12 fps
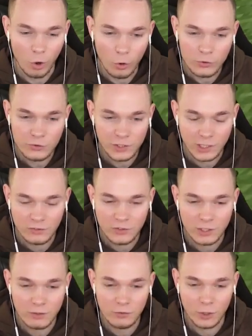und jetzt
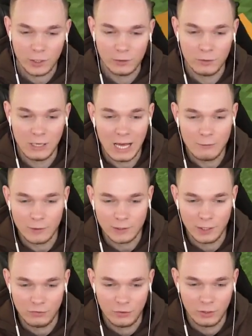hier in so einen
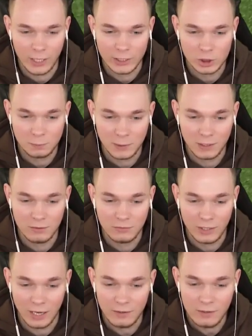Lavakessel reinspringe,
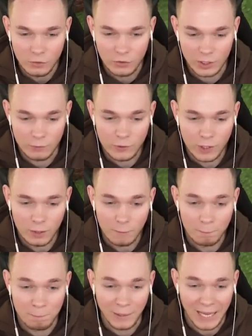dann sehen wir,
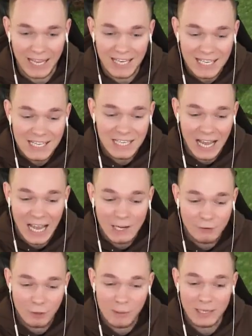brenne ich
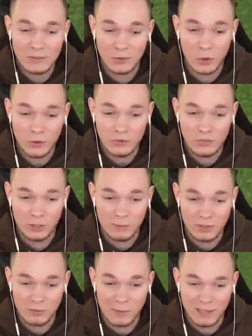einfach mal trotzdem.
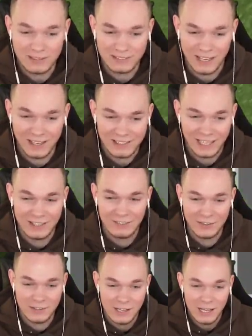Es macht gar keinen
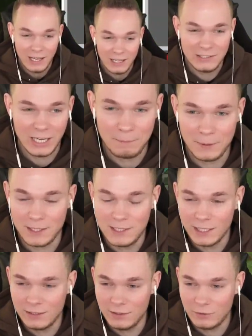Sinn. Ich habe ja
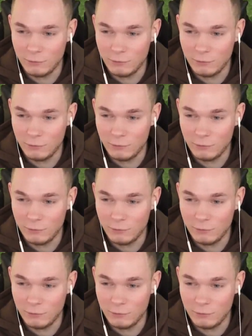hier diesen